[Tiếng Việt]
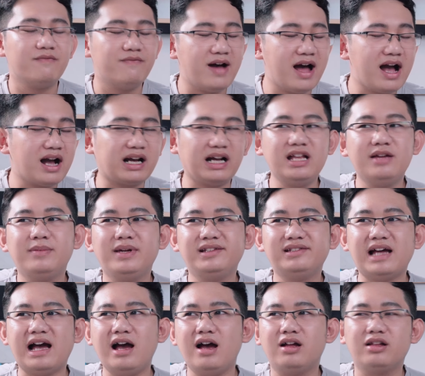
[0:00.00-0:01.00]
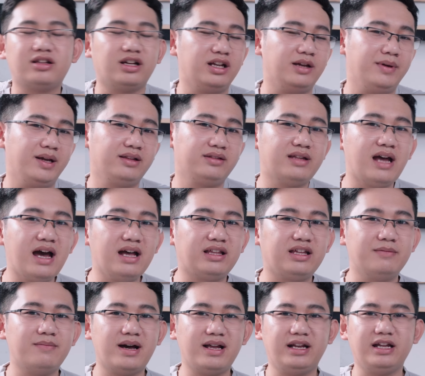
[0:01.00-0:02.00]
Và cá nhân mình giá ở thời điểm hiện tại
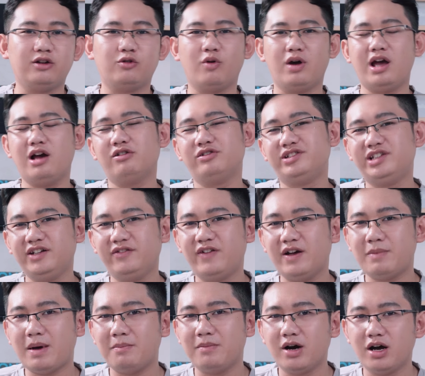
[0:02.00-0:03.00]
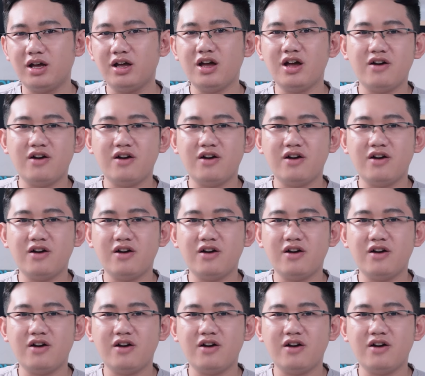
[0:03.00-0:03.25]
thì màn hình của lờ giê vê ba mươi